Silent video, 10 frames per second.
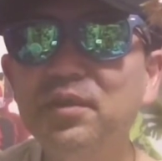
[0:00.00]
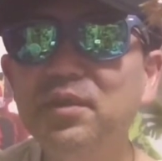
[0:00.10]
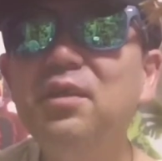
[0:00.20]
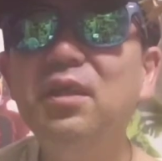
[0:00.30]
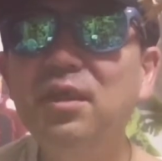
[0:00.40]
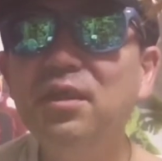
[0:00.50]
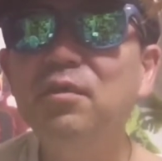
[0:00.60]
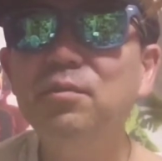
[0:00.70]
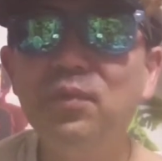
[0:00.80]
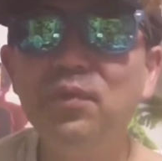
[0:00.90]
行って、
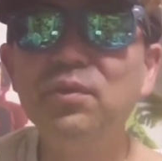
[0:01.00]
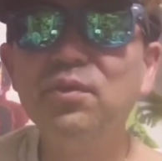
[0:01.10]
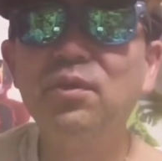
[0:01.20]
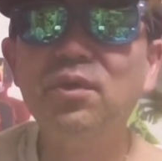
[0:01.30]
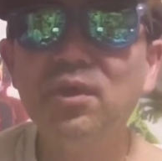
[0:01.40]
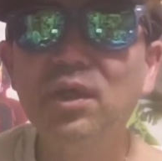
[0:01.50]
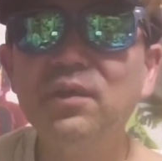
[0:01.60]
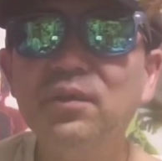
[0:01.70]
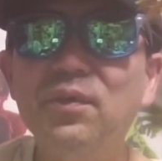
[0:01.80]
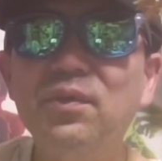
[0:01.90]
ポーンと
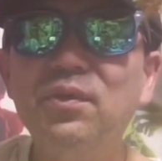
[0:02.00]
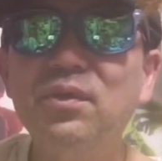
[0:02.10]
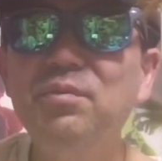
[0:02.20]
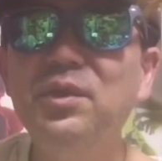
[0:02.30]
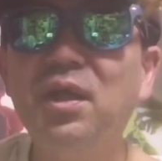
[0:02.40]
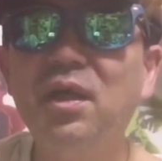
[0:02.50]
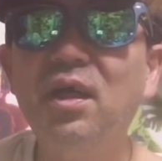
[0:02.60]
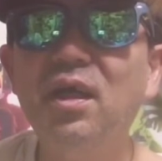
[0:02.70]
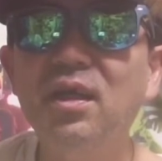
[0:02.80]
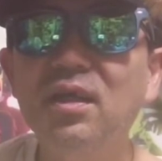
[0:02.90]
カード放り込んでみたら、
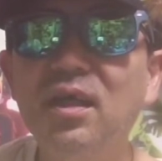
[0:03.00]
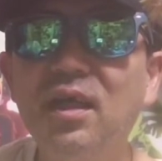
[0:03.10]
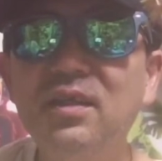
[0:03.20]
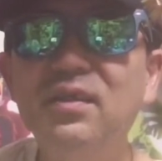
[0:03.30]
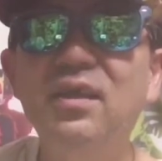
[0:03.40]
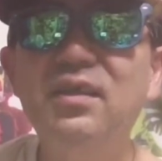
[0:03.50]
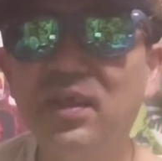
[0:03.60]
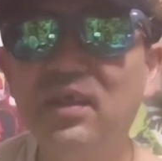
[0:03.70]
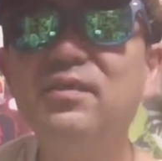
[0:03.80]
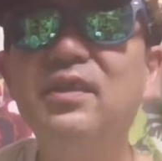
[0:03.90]
入ってる入って
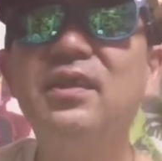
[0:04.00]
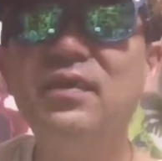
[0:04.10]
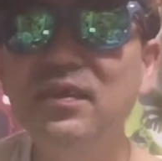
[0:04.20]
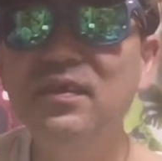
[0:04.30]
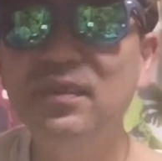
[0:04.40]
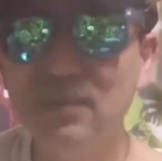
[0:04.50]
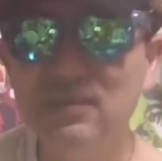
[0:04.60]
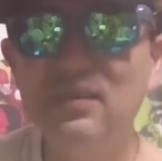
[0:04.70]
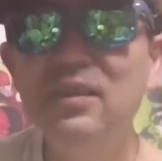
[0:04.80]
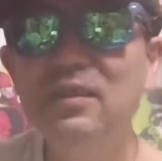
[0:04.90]
分かりましたよ。
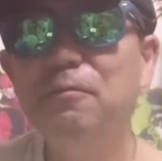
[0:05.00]
ね。